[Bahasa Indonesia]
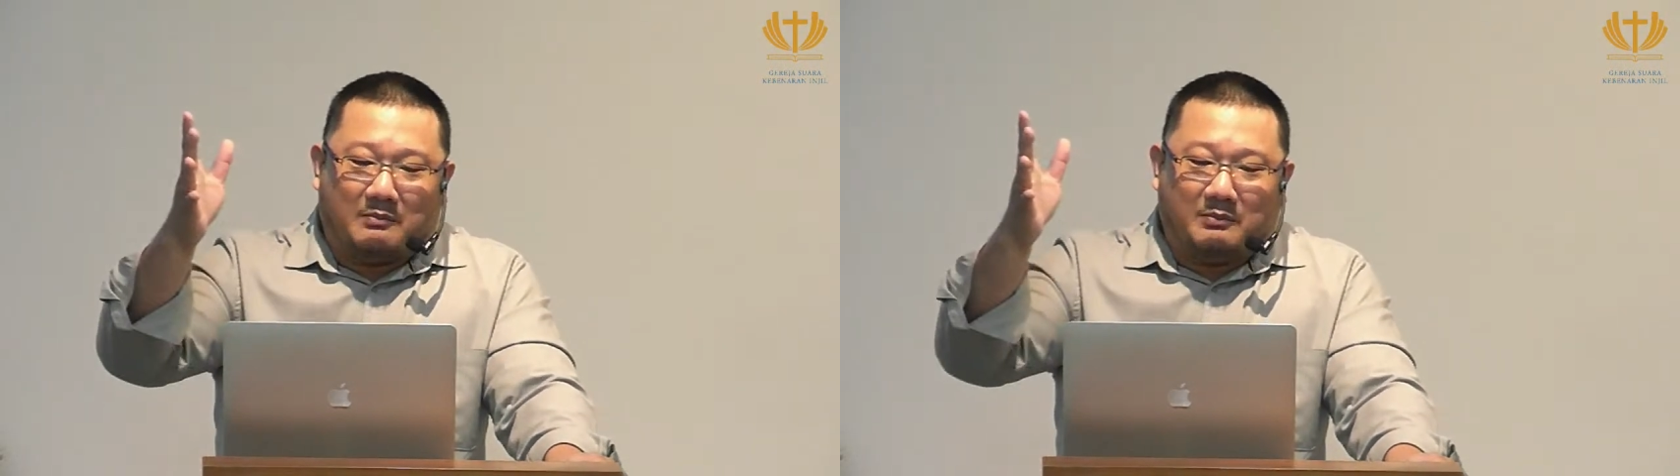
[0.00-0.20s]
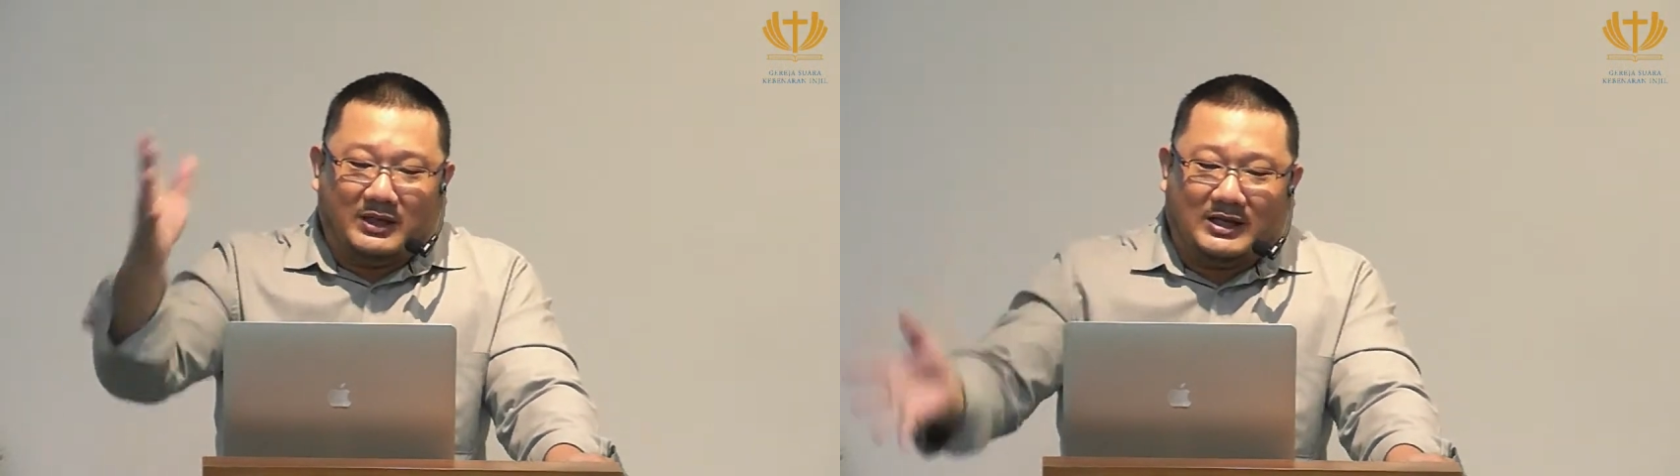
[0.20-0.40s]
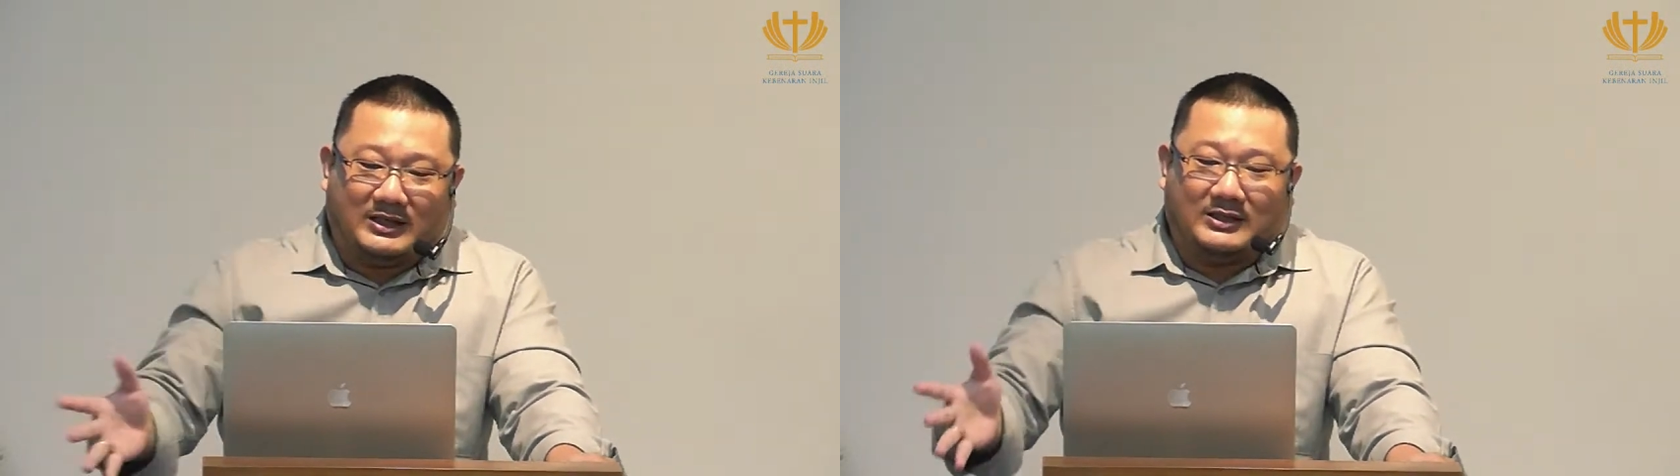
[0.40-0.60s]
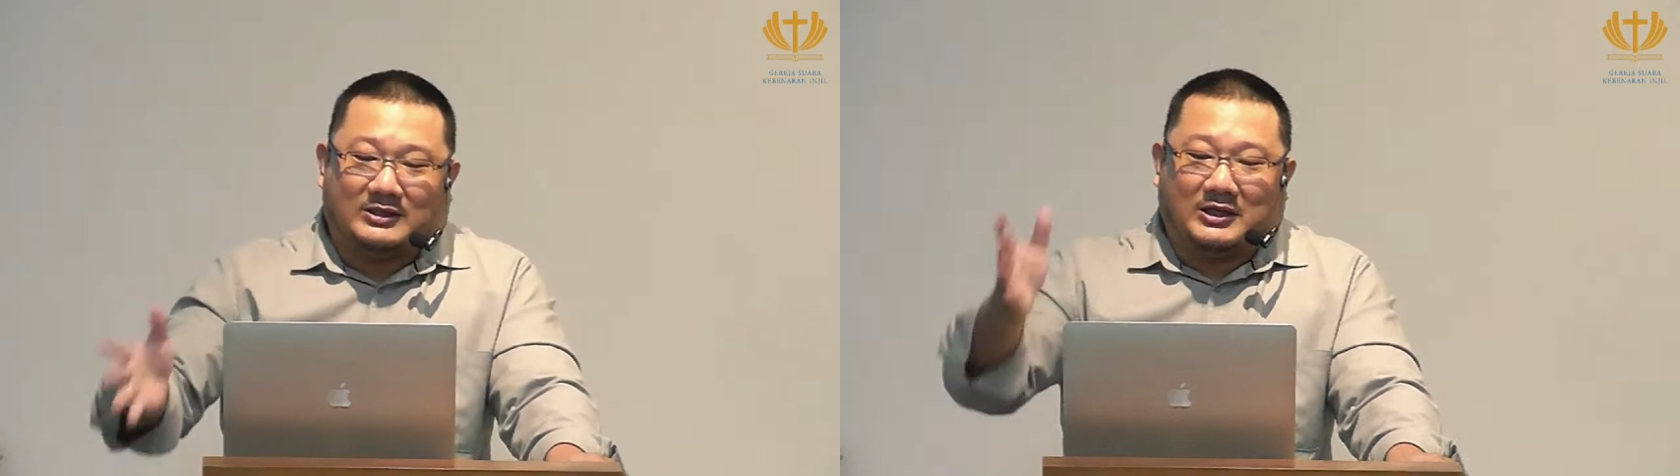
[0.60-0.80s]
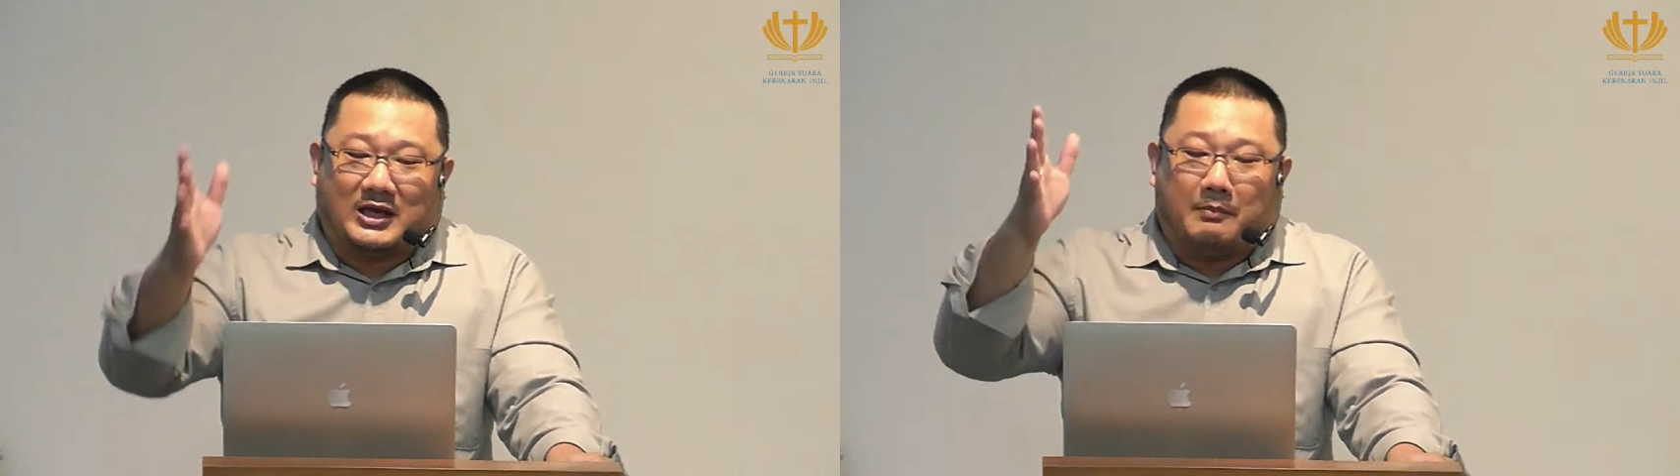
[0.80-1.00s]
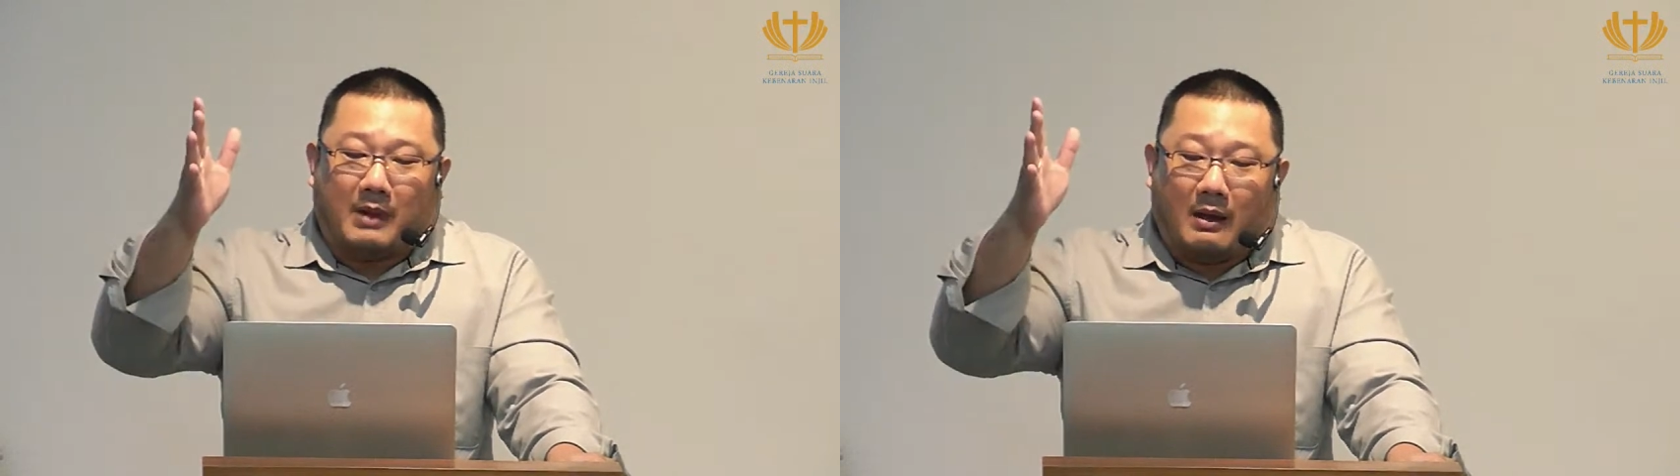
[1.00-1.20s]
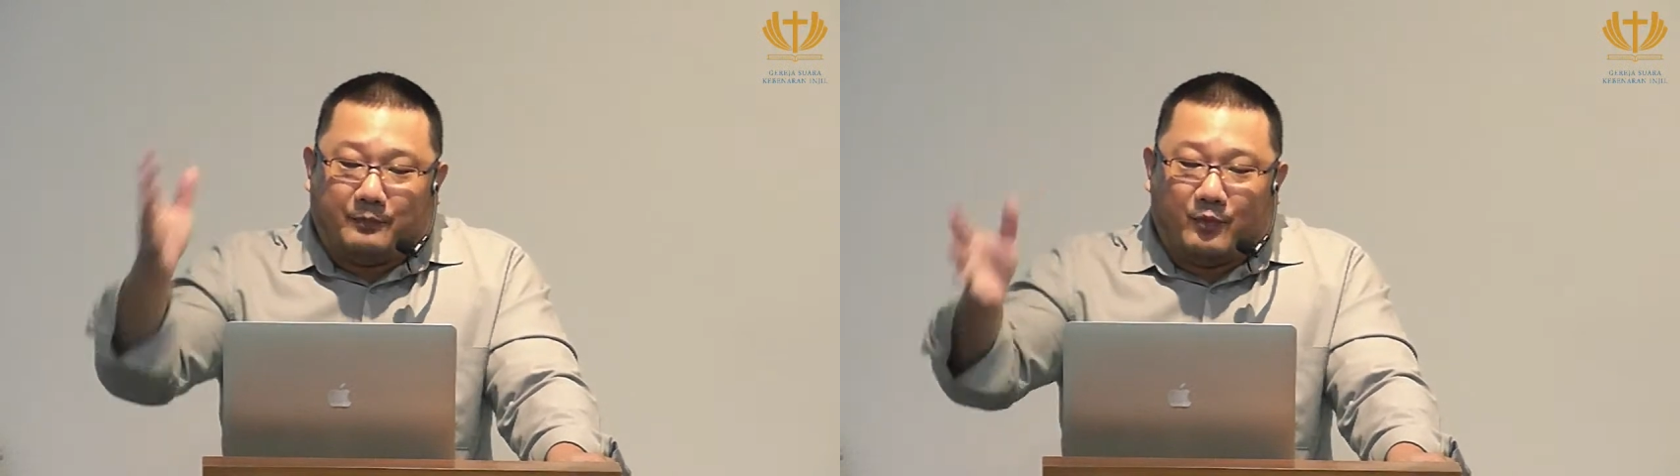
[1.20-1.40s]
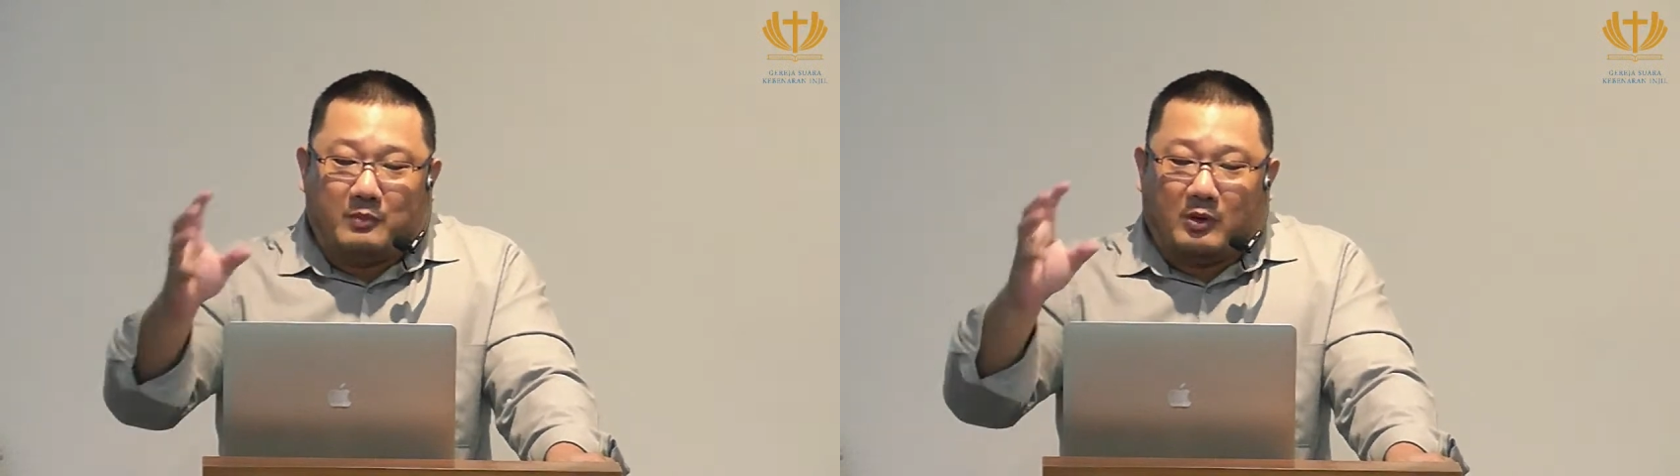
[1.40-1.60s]
miliki tidak
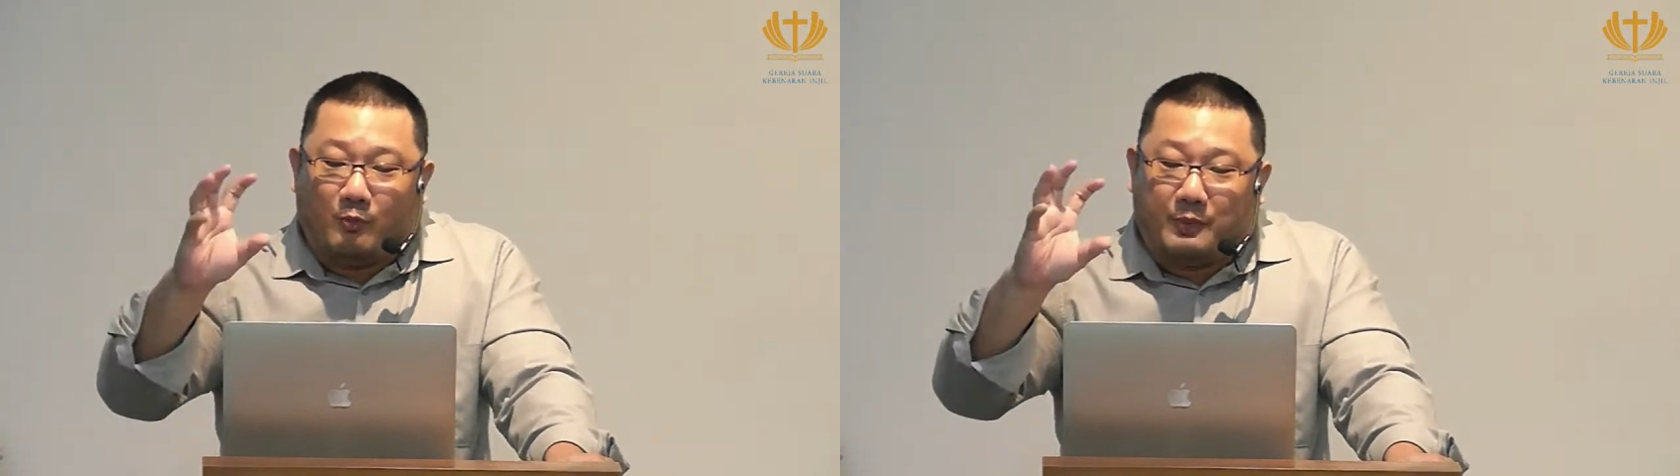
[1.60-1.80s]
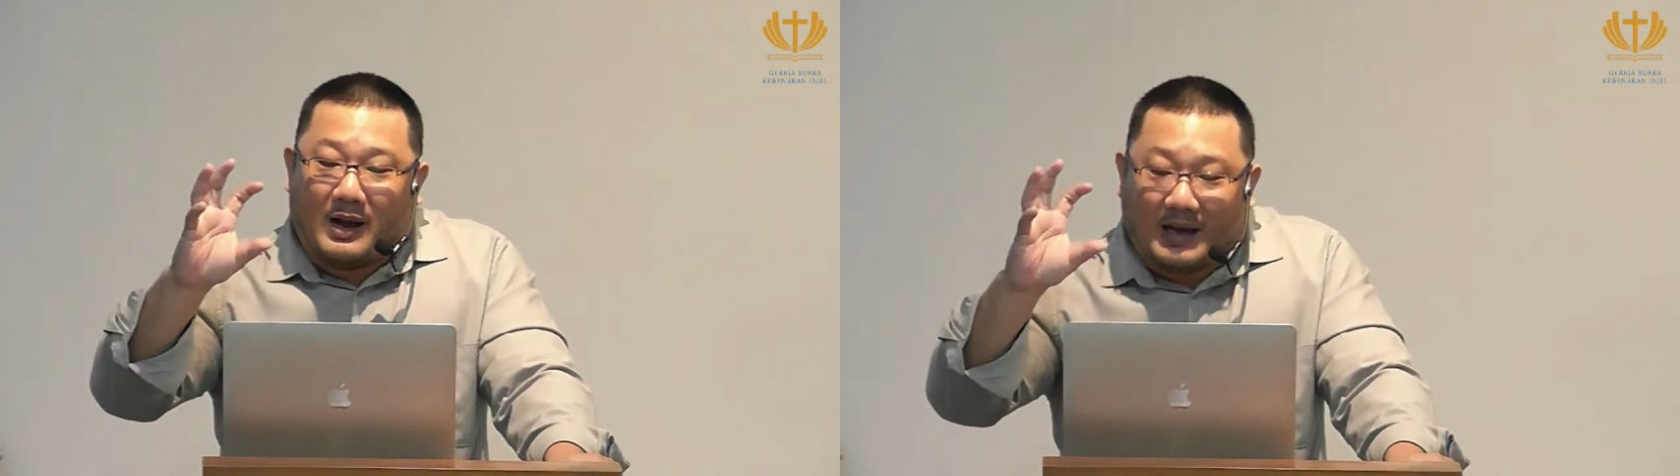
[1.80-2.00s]
mampu merubah